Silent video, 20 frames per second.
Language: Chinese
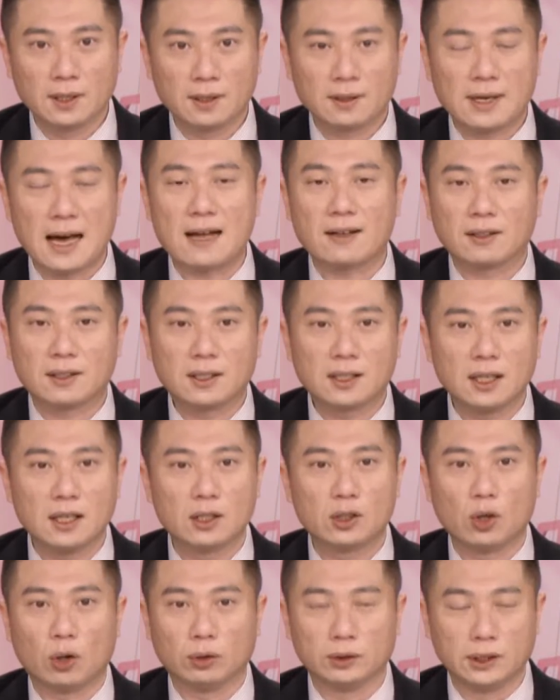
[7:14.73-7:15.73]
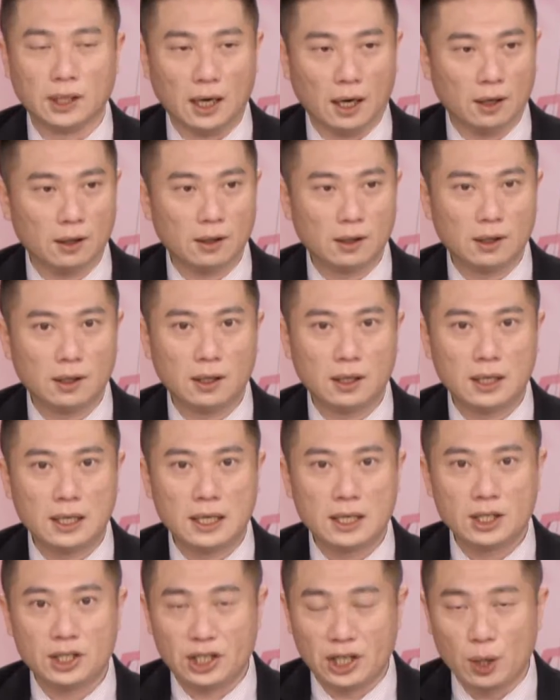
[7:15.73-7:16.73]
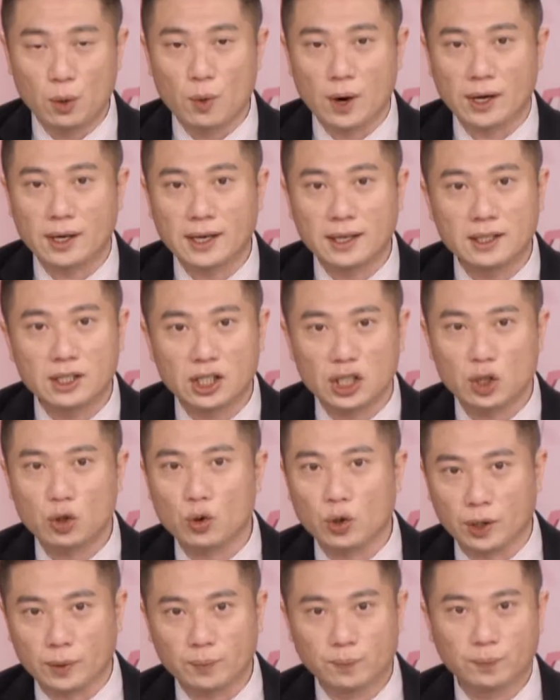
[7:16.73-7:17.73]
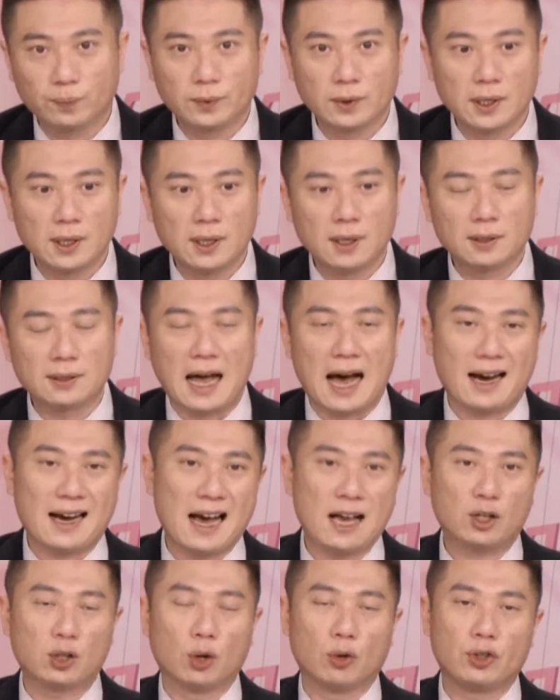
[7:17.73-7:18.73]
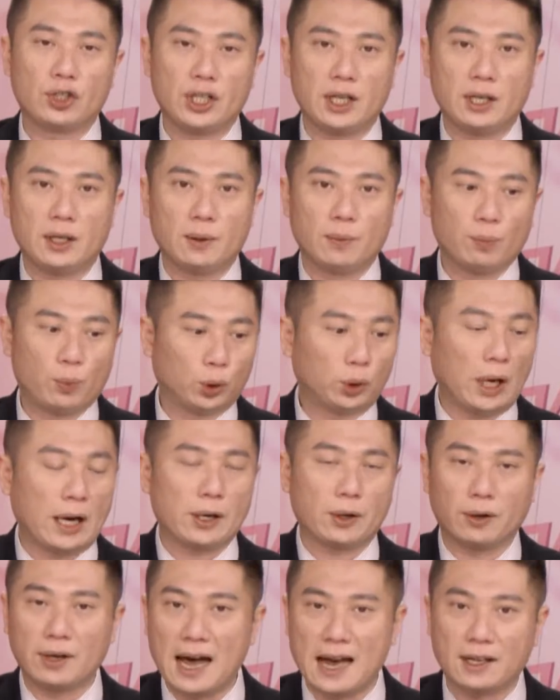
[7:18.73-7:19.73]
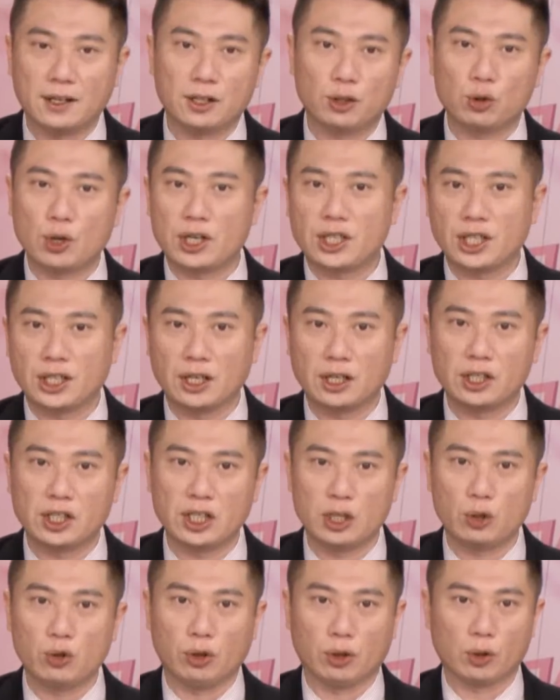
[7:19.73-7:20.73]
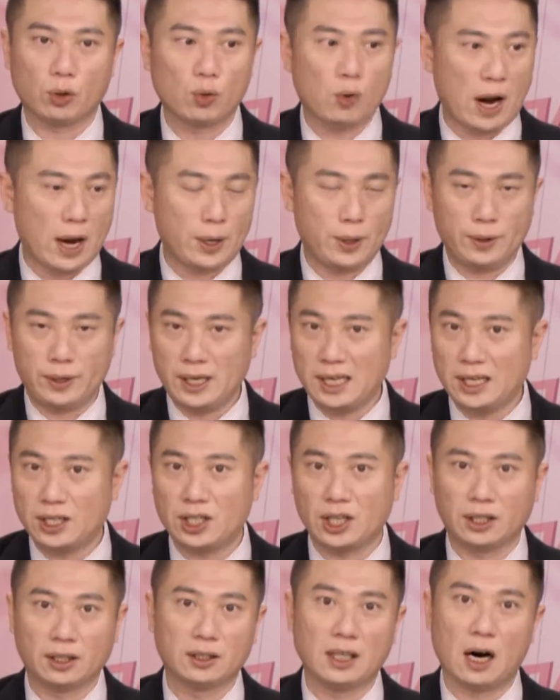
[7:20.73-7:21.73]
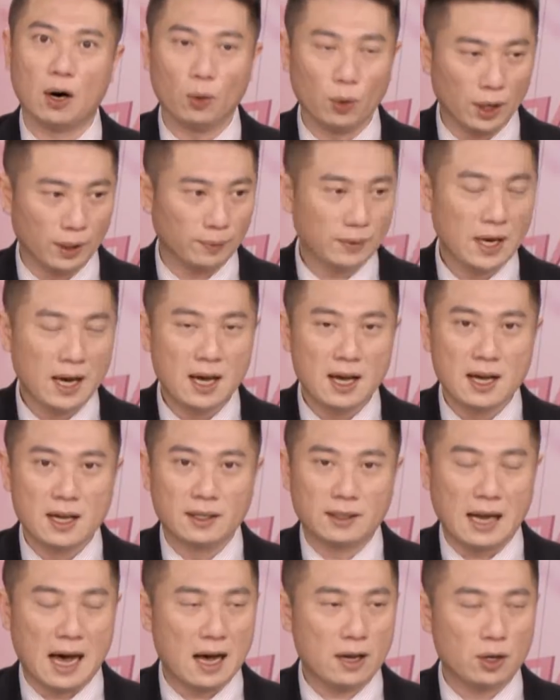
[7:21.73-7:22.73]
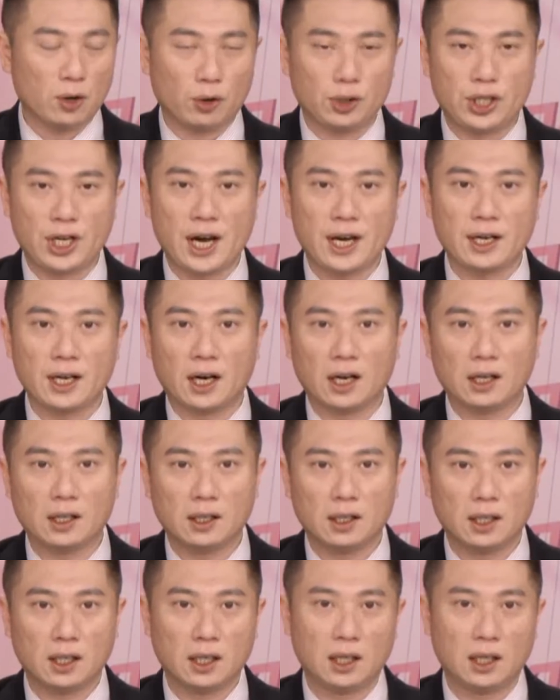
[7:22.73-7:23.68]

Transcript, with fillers: 看各种的新闻跟资讯，打开手机不断有赖的最新的资讯，关于疫情的讨论，那有些呢